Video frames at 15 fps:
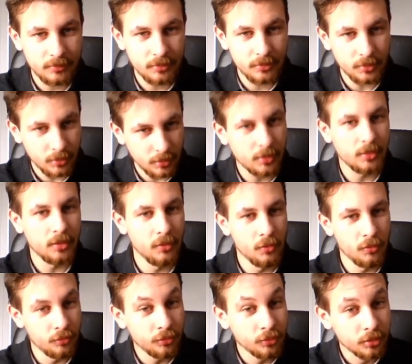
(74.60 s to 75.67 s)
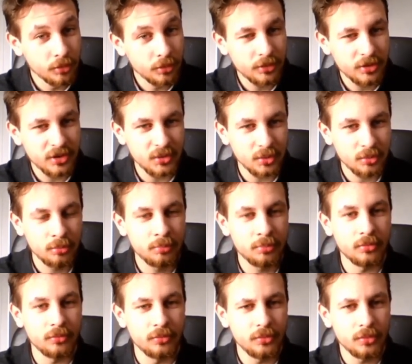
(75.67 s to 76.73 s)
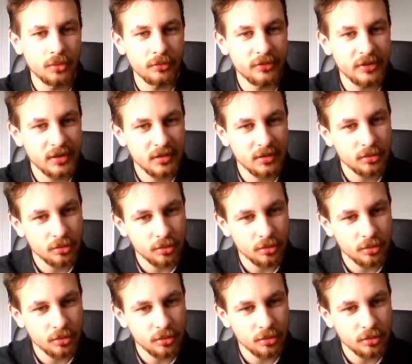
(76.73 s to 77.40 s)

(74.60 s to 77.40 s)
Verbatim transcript: pour euh, vous. C'est surtout pour vous en fait.